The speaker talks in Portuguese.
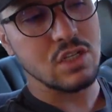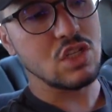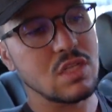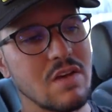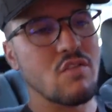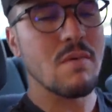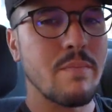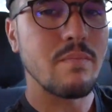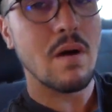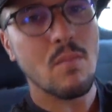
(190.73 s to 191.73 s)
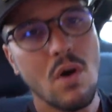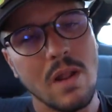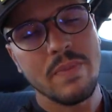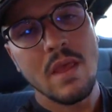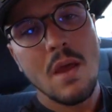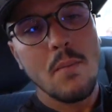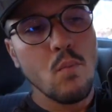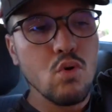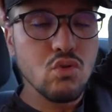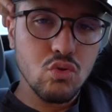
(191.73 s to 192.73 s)
A gente estava com uma, uma mola
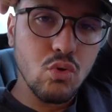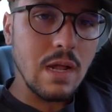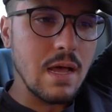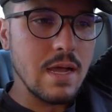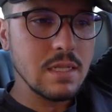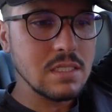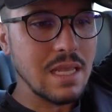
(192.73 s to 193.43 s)
muito dura antes,